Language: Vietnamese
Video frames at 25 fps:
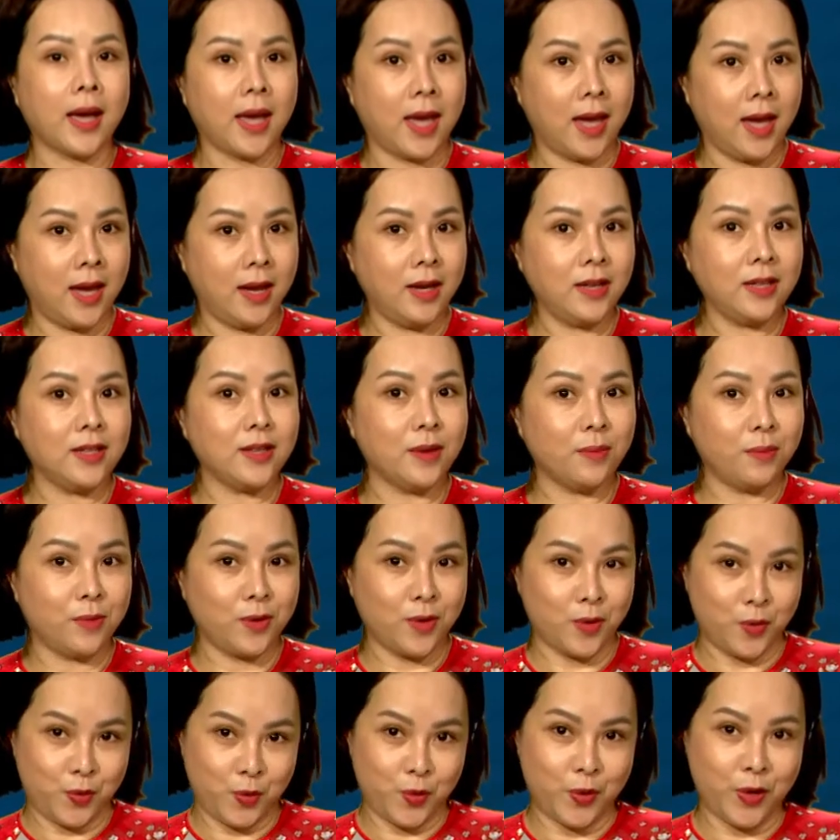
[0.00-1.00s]
én trong
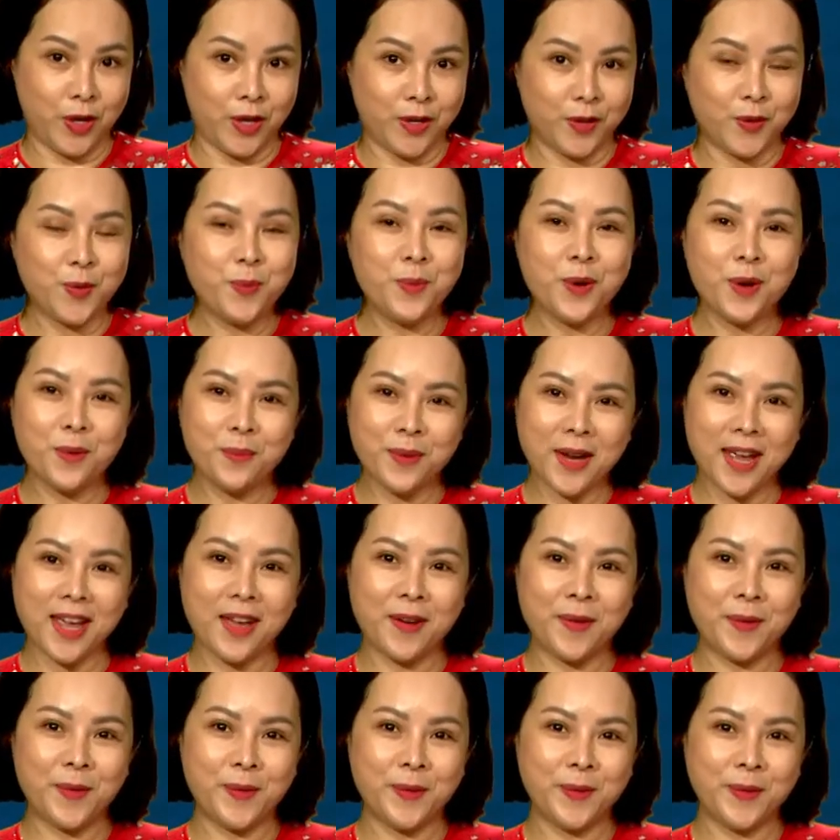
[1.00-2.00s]
câu chuyện đúng không nào